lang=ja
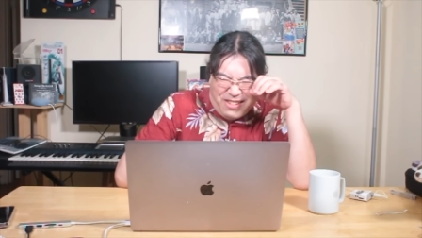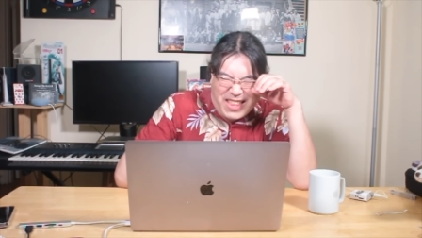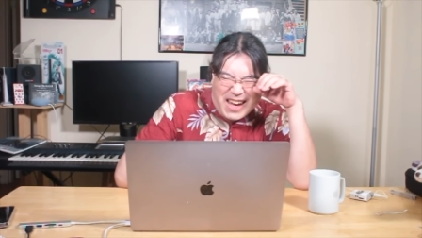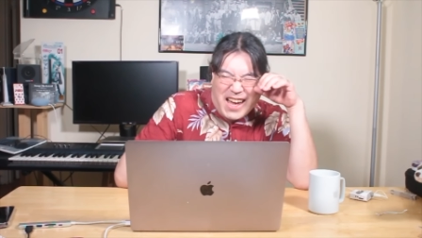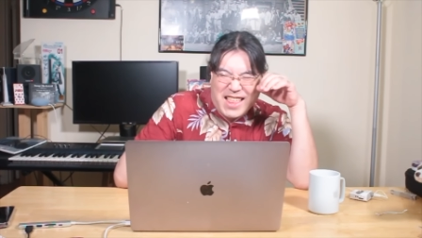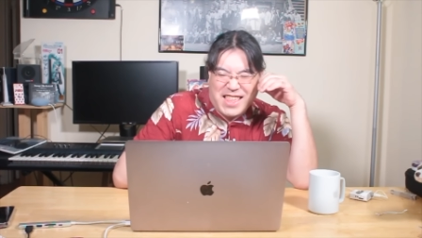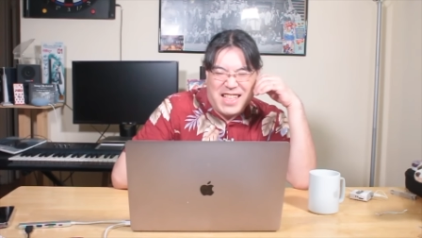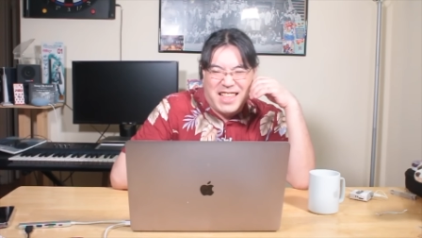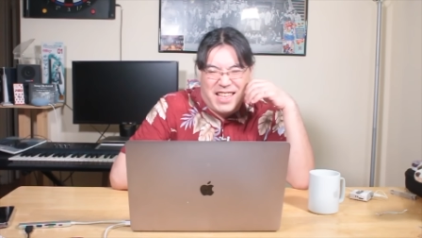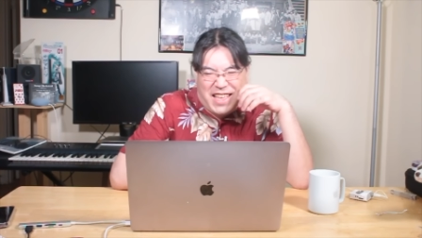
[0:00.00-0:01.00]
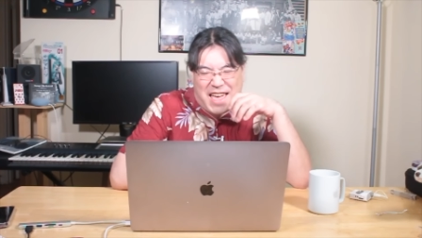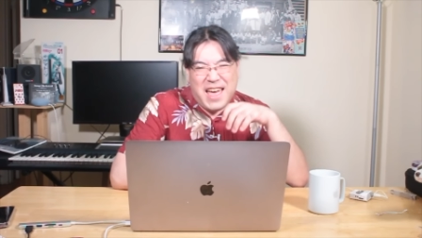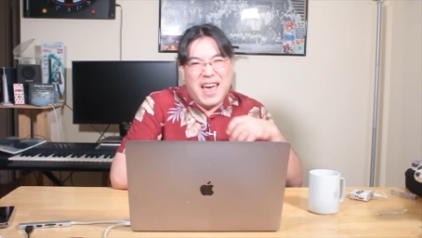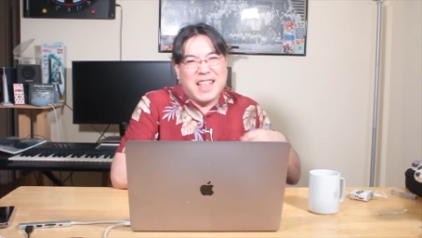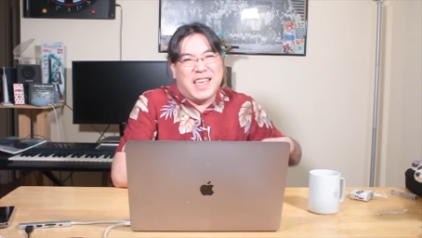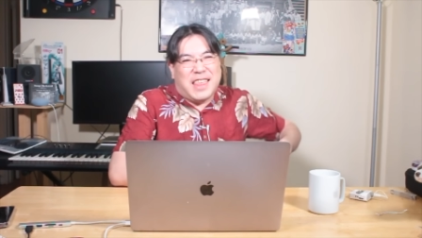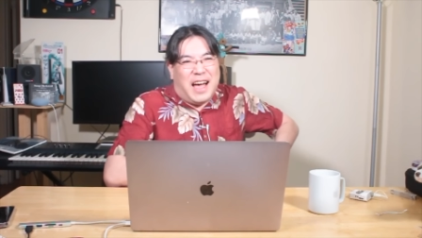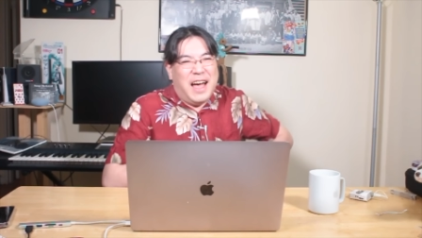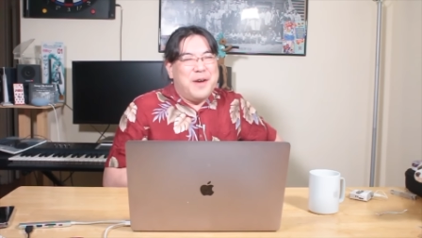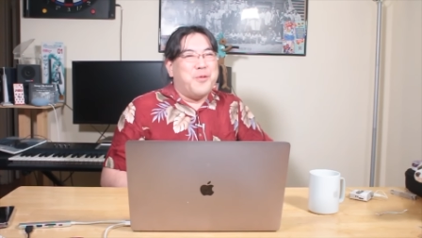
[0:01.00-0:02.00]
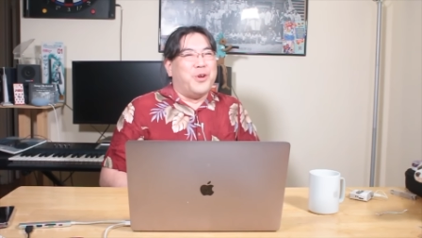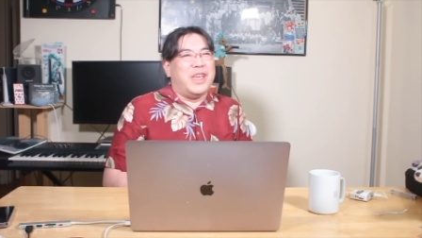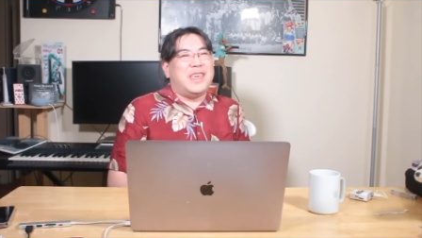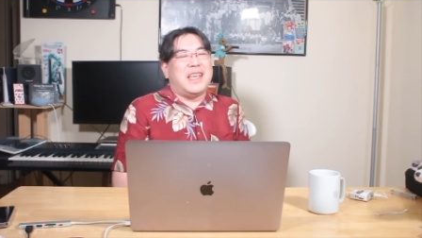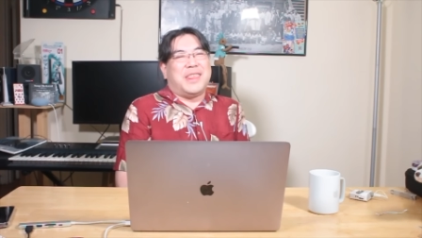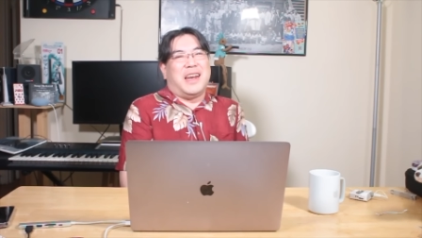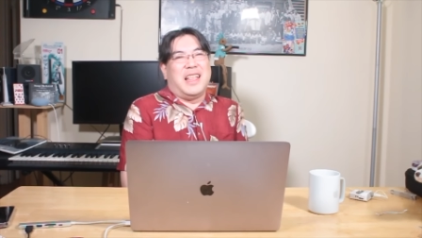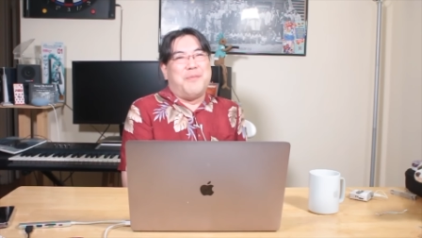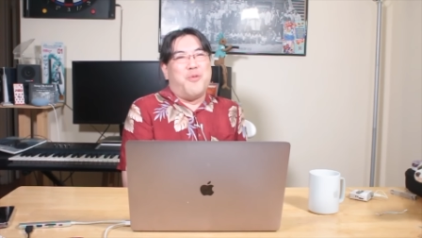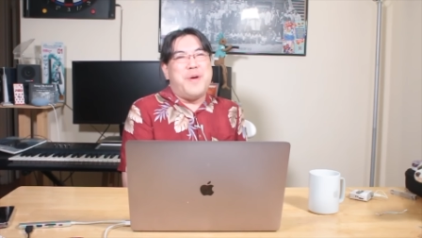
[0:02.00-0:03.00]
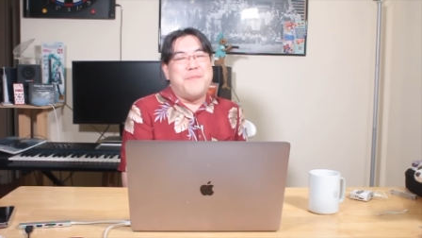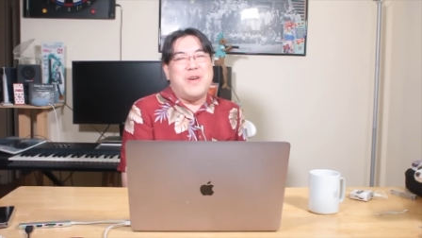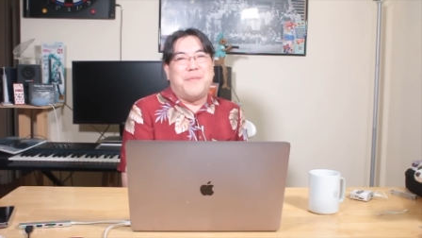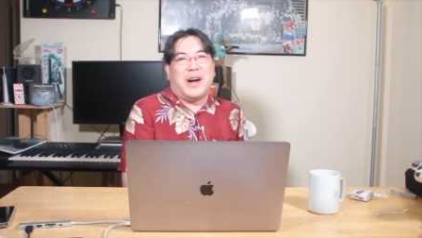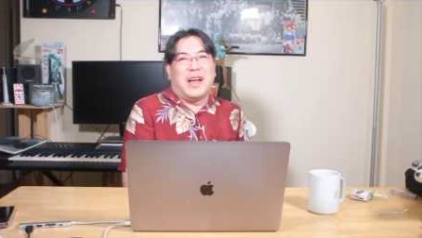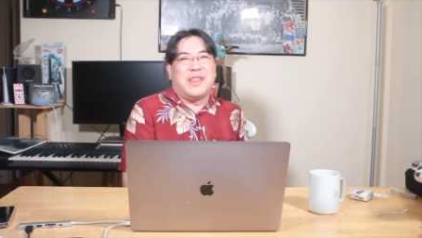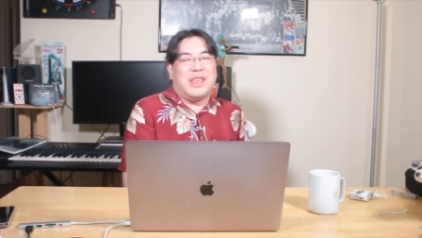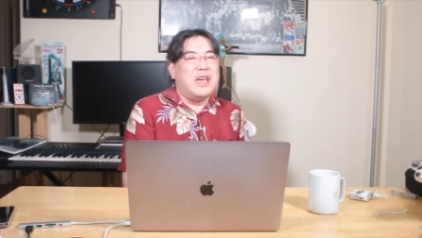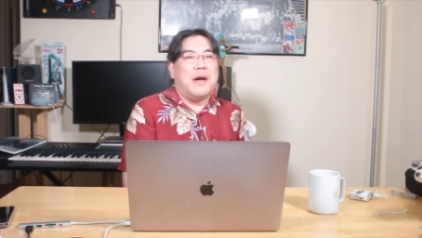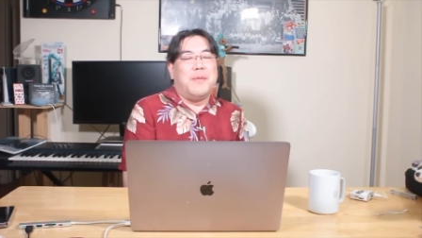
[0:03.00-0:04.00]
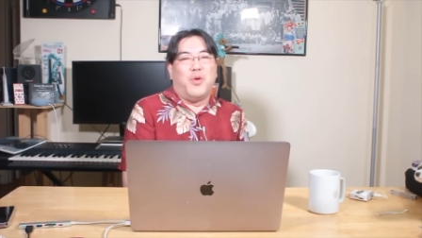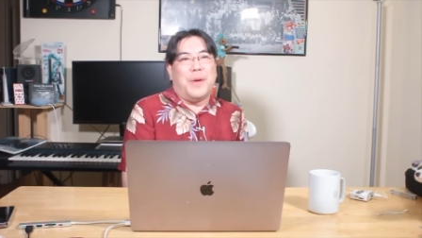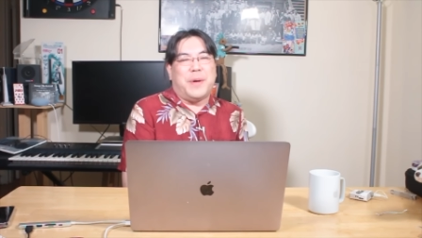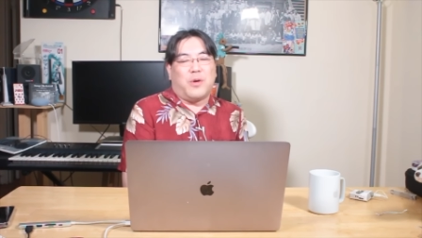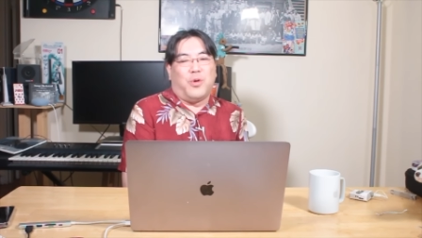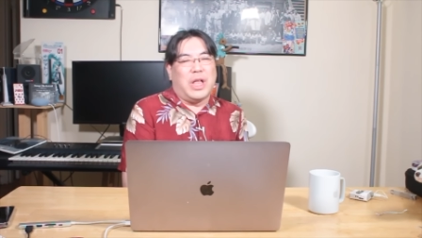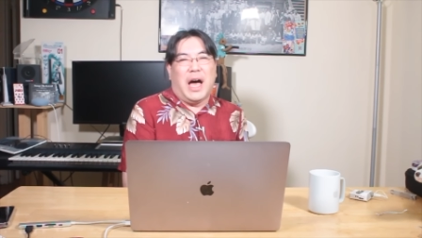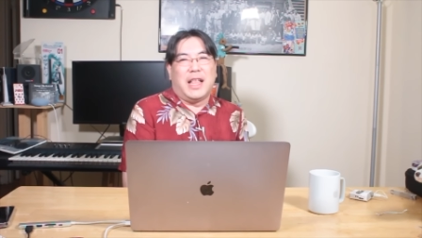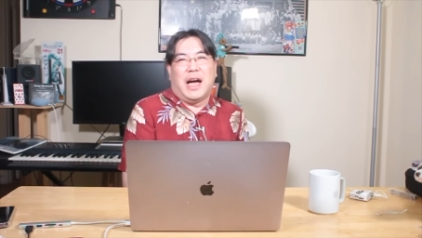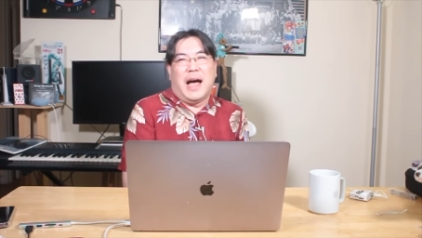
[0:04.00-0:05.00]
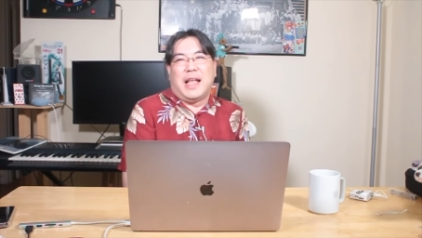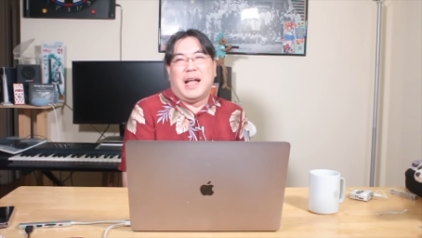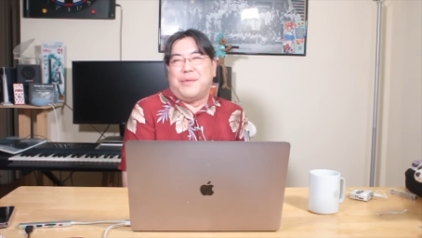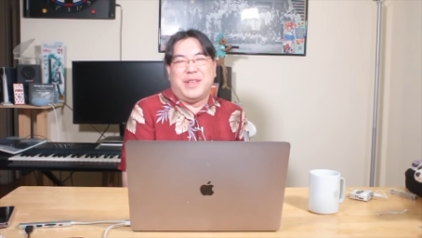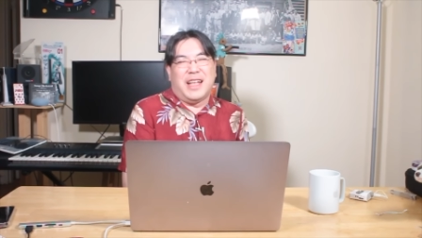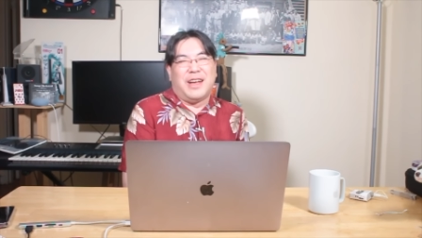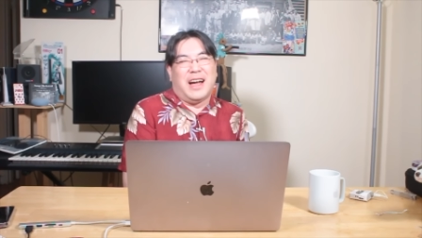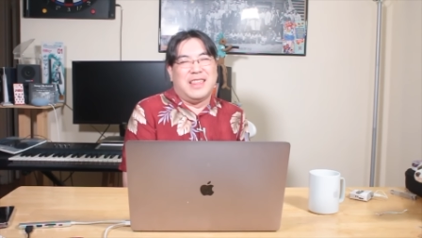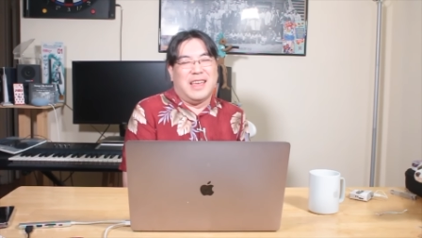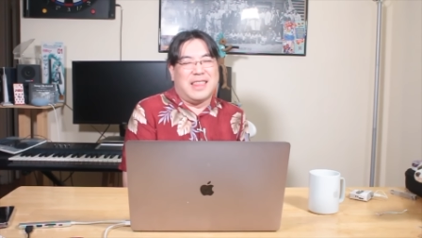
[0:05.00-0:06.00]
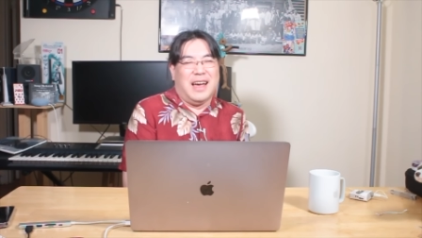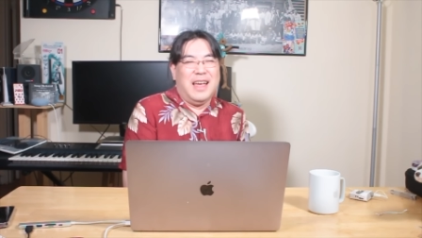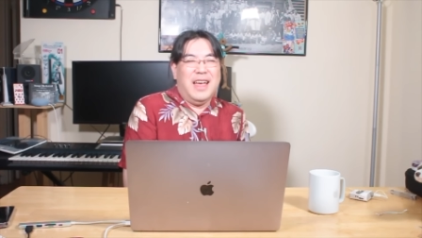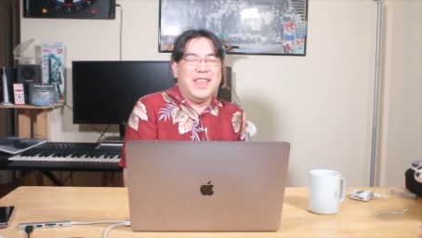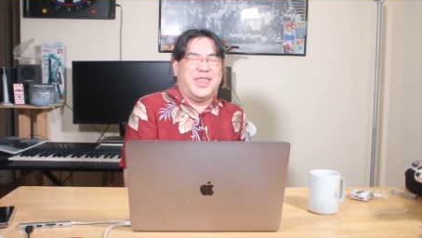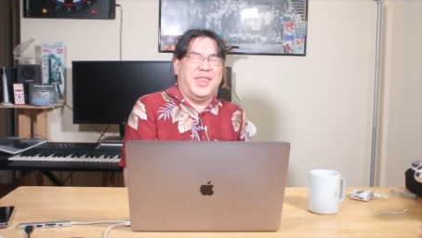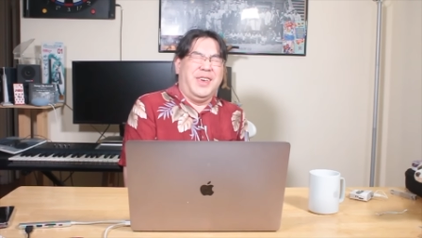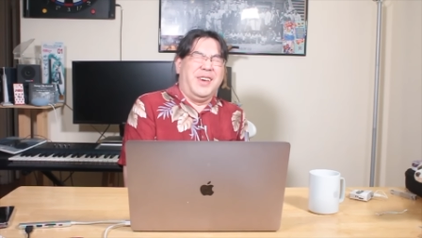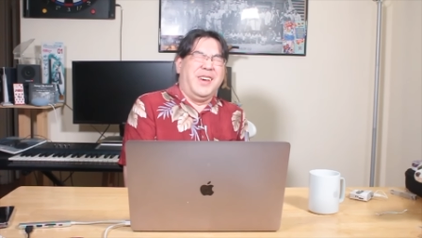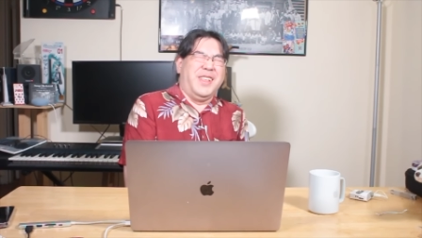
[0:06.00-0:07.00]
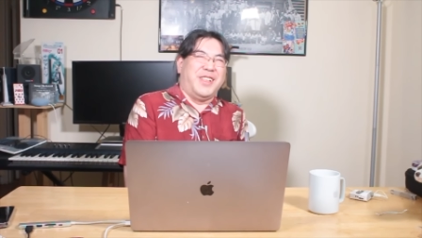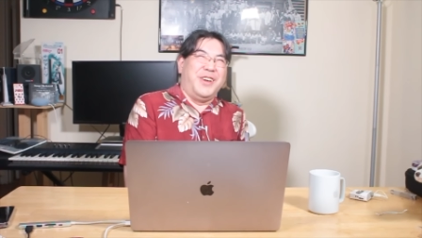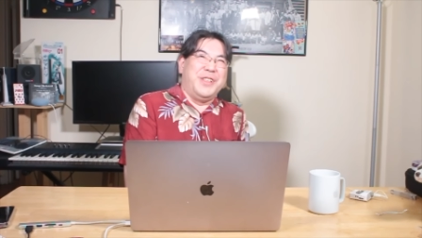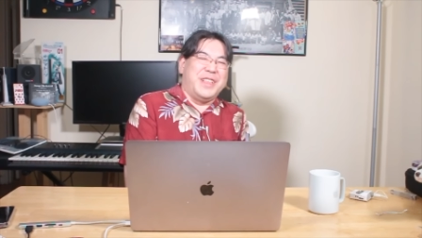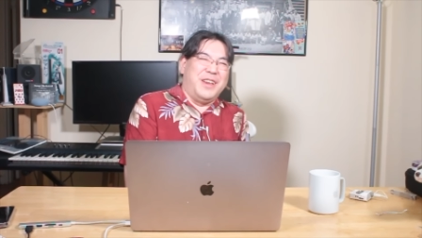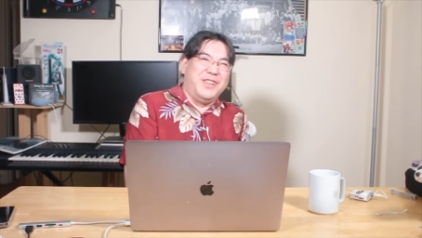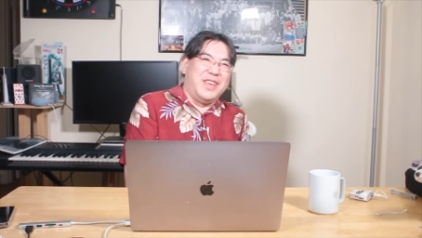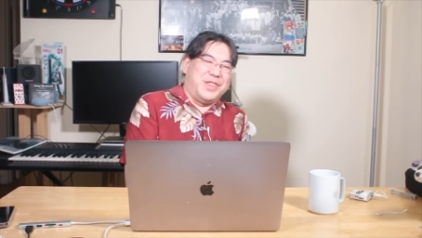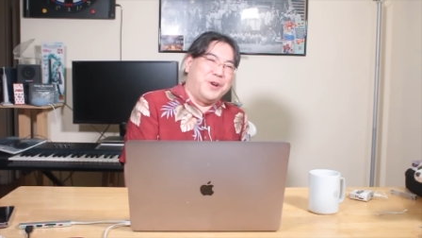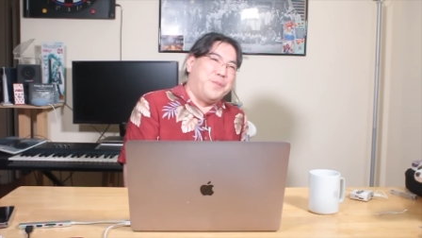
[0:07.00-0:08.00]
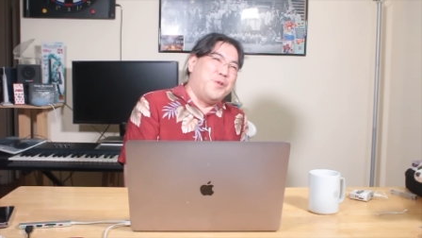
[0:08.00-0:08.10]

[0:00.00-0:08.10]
そんな感じになってて、でさ、もうね、ひたすらね、もう弁明ばっかりして、いや、もうやっぱりこうだ、ああだ、ああだ、ああだ、みたいな感じでさ、ずーっと言ってるんですよ。